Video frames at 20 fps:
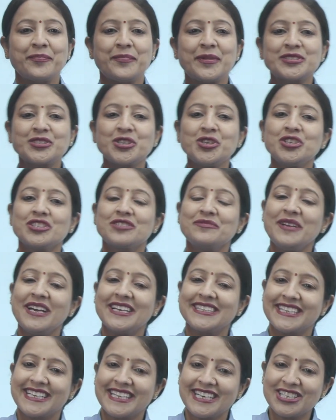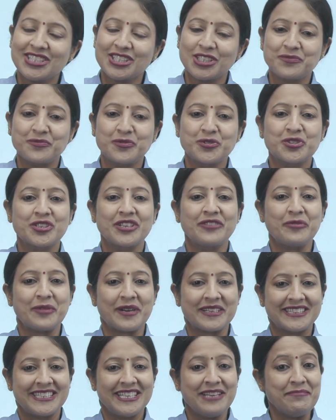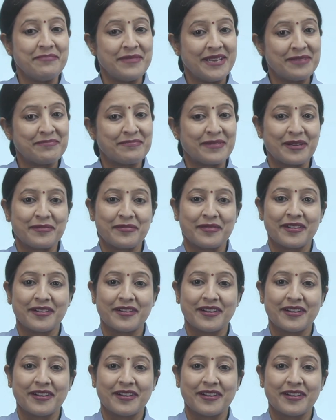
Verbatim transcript: बच्चों इसमें अधिकरण तत्पुरुष की विभक्ति में पर